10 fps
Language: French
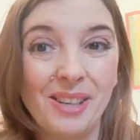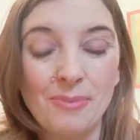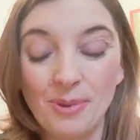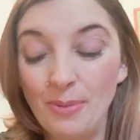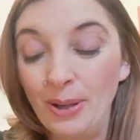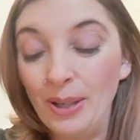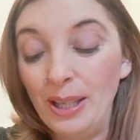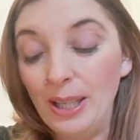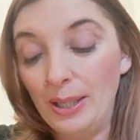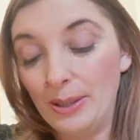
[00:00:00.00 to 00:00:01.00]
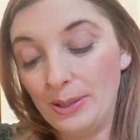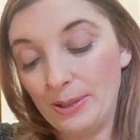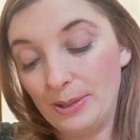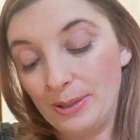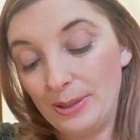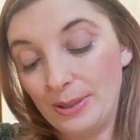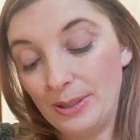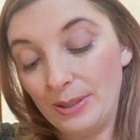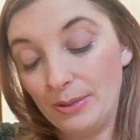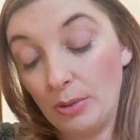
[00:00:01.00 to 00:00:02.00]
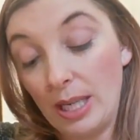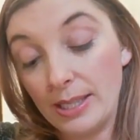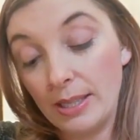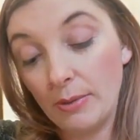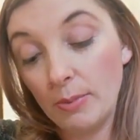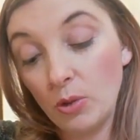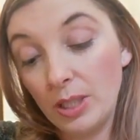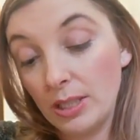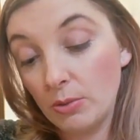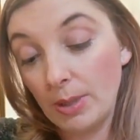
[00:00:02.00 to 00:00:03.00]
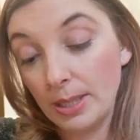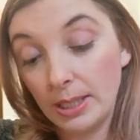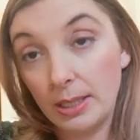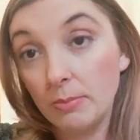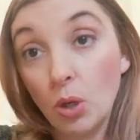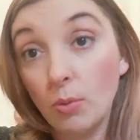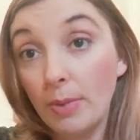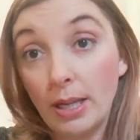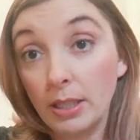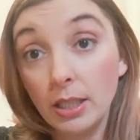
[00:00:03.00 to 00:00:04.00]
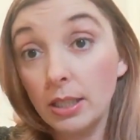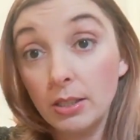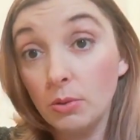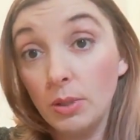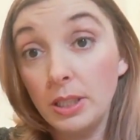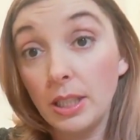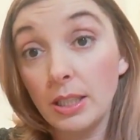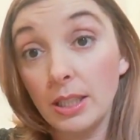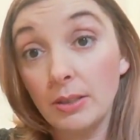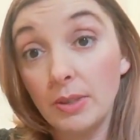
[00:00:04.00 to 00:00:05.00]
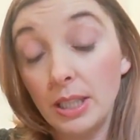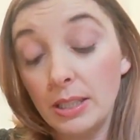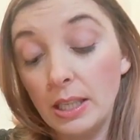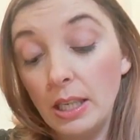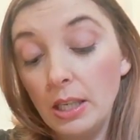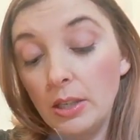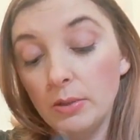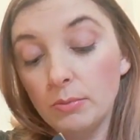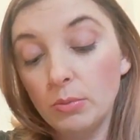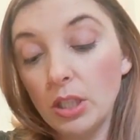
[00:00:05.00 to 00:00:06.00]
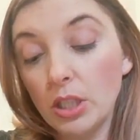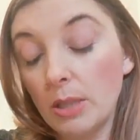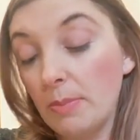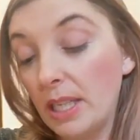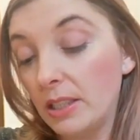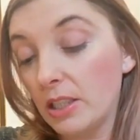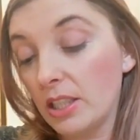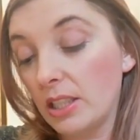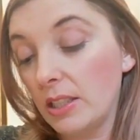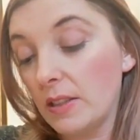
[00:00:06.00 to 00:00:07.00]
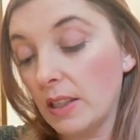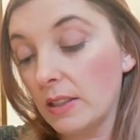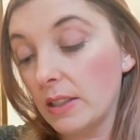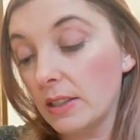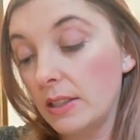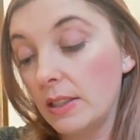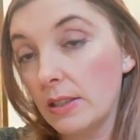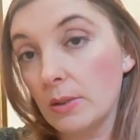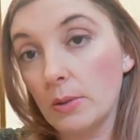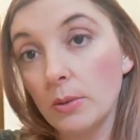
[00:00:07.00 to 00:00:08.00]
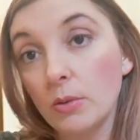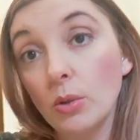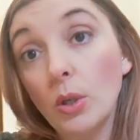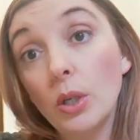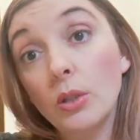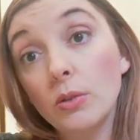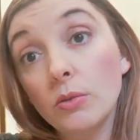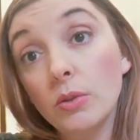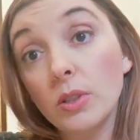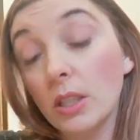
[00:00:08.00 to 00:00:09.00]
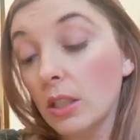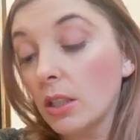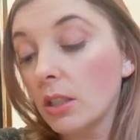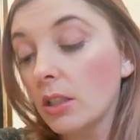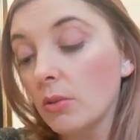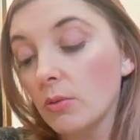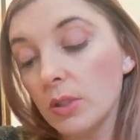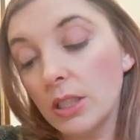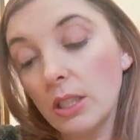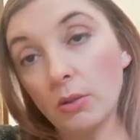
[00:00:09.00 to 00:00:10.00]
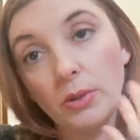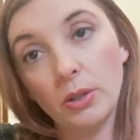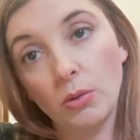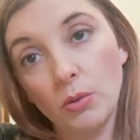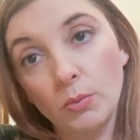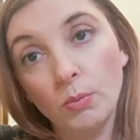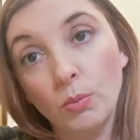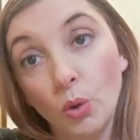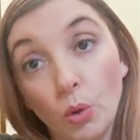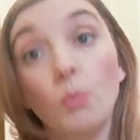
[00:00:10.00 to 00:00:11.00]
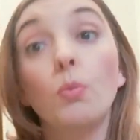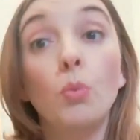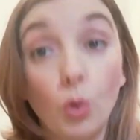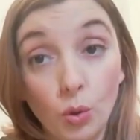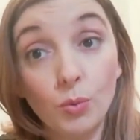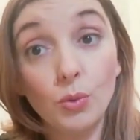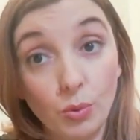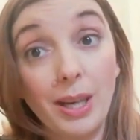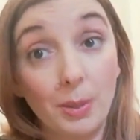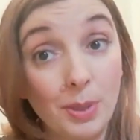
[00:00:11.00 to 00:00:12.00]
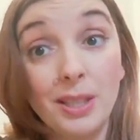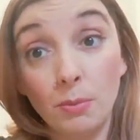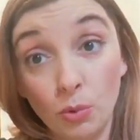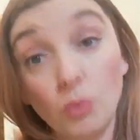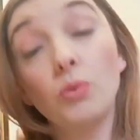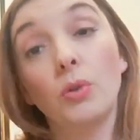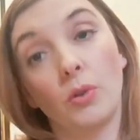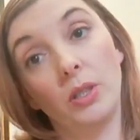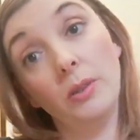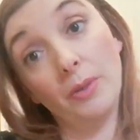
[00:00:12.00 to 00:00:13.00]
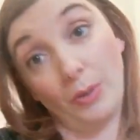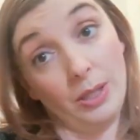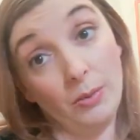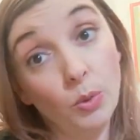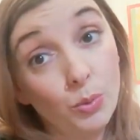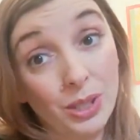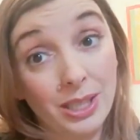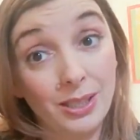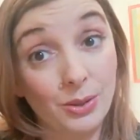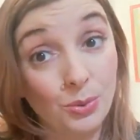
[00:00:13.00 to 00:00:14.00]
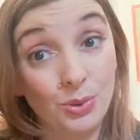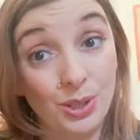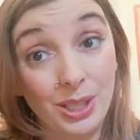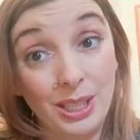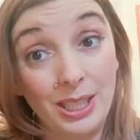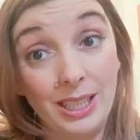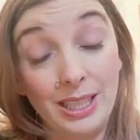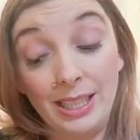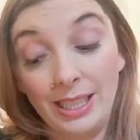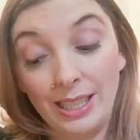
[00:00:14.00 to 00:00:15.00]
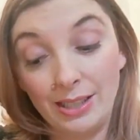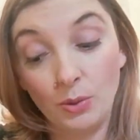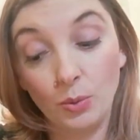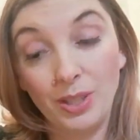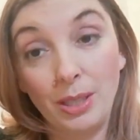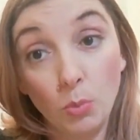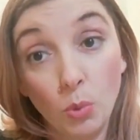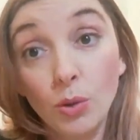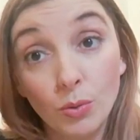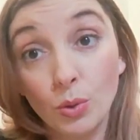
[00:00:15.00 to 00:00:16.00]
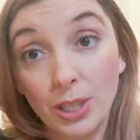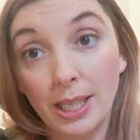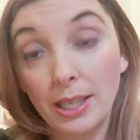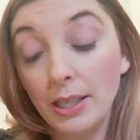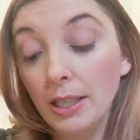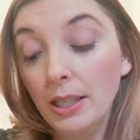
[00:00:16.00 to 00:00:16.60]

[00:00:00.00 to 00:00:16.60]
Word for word: simplement. Euh, voilà, c'est vraiment une histoire qui m'a embarquée, qui se lit très très vite. Moi, j'ai pas été gênée. Certains disent, euh, euh, dans certaines critiques, on dit que le fait que le mot mot soit répété beaucoup dans les livres, effectivement, puisqu'il est, est question des mots de chacun,